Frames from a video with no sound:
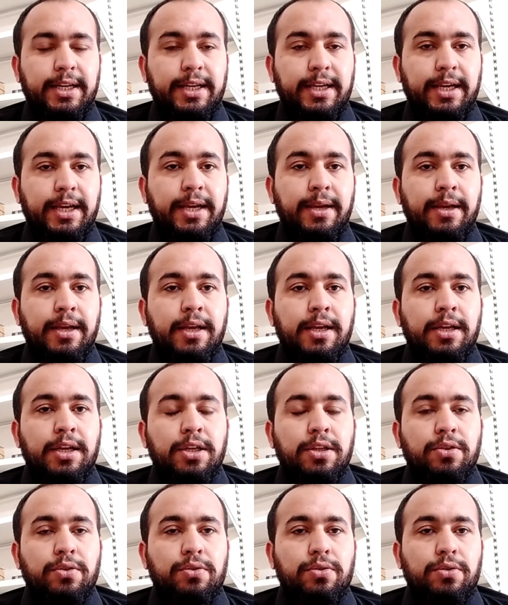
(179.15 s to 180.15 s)
करेंगे
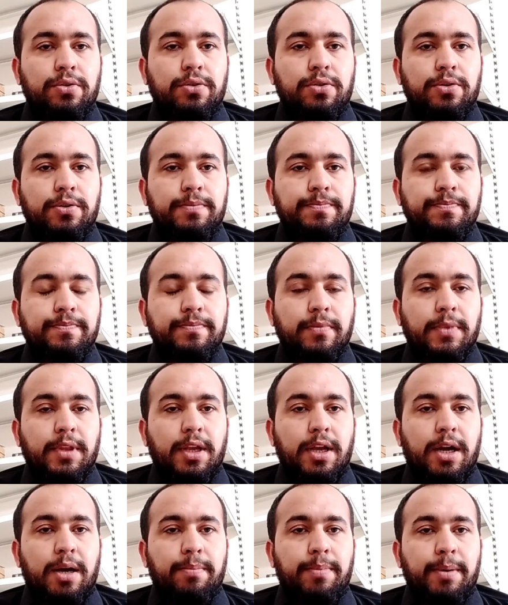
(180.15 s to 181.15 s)
तो
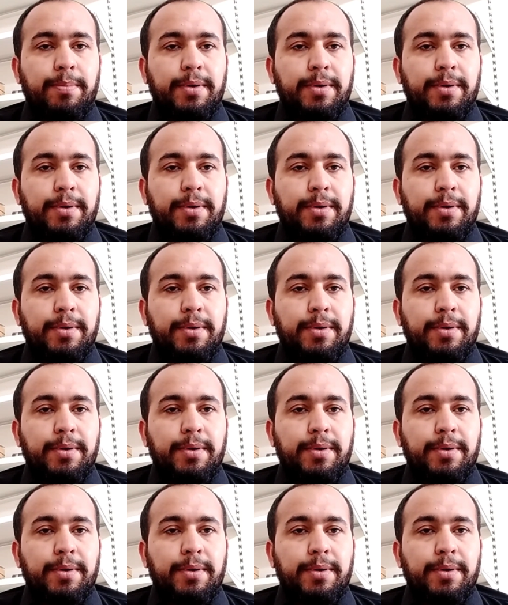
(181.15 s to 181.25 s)
आप